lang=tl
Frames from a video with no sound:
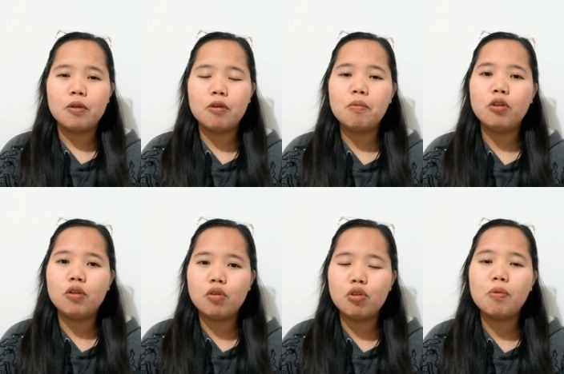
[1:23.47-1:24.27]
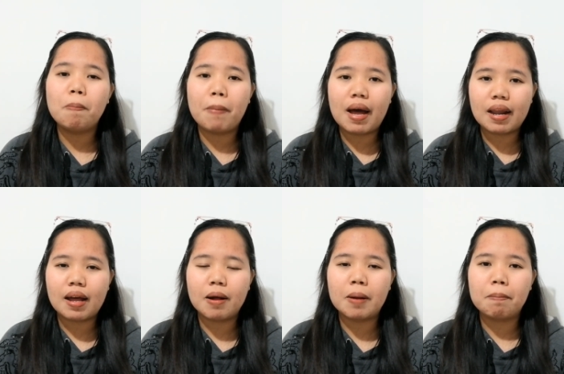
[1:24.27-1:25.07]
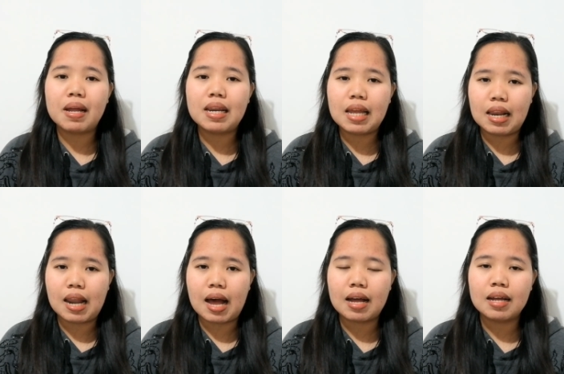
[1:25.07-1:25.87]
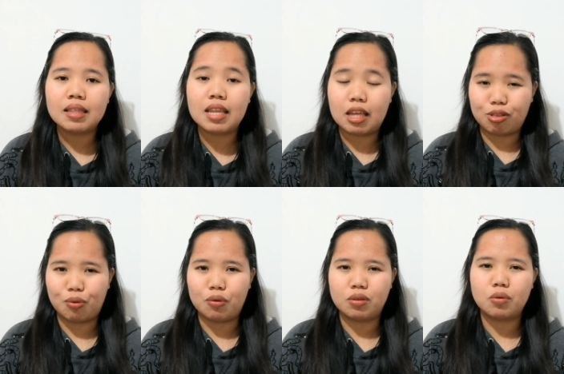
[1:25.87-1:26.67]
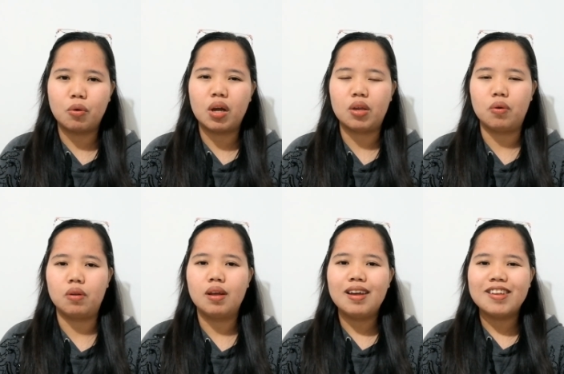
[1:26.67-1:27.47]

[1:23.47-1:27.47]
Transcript: yun, yun yung parang Manila dito. So, ayun.